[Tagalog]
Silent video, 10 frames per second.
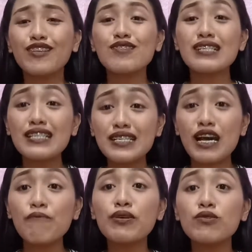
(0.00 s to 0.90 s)
itong
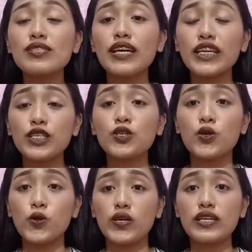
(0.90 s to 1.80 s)
sinasabi ko sa
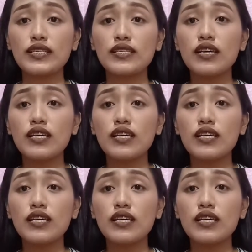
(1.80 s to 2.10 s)
inyo is